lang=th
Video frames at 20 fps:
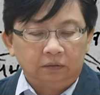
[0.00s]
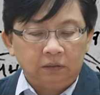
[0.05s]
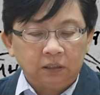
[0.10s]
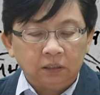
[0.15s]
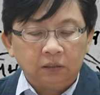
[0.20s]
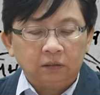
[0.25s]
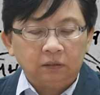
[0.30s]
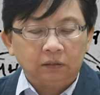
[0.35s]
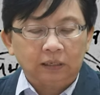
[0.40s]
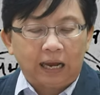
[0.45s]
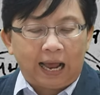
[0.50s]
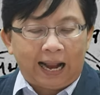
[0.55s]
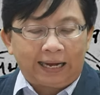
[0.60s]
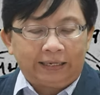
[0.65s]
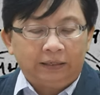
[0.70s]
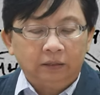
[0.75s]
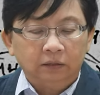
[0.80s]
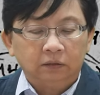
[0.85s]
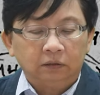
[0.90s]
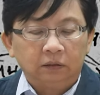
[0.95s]
หนึ่งอั
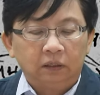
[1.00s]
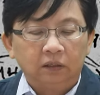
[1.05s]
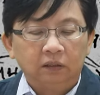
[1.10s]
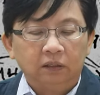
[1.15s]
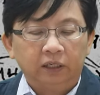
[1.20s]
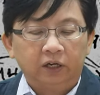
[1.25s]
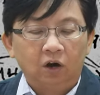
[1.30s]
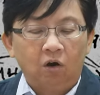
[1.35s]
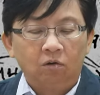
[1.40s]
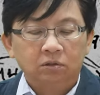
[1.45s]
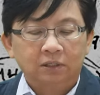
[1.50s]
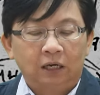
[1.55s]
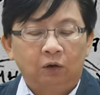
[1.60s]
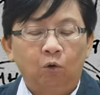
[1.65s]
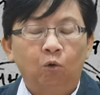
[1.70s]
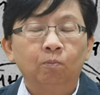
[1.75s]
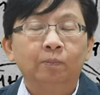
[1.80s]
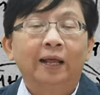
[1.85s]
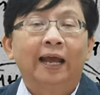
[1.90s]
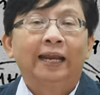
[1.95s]
นหนึ่งเลยของสัง
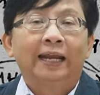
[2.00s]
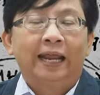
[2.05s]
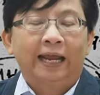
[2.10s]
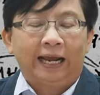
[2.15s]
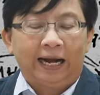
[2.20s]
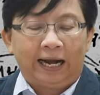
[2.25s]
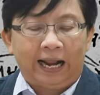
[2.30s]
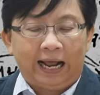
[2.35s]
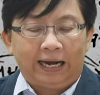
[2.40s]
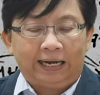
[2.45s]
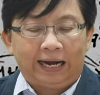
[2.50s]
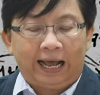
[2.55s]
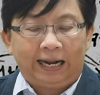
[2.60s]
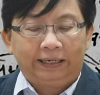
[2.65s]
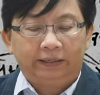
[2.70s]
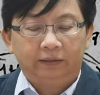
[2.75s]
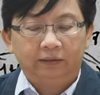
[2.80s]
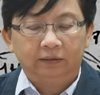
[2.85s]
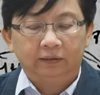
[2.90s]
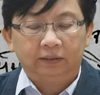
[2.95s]
คมไทยในขณะ
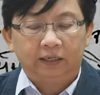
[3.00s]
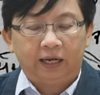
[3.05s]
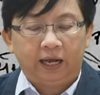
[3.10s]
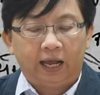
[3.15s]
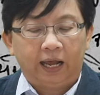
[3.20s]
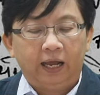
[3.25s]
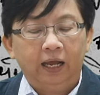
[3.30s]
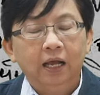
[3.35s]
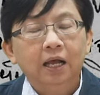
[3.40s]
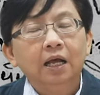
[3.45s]
นั้นนะคะ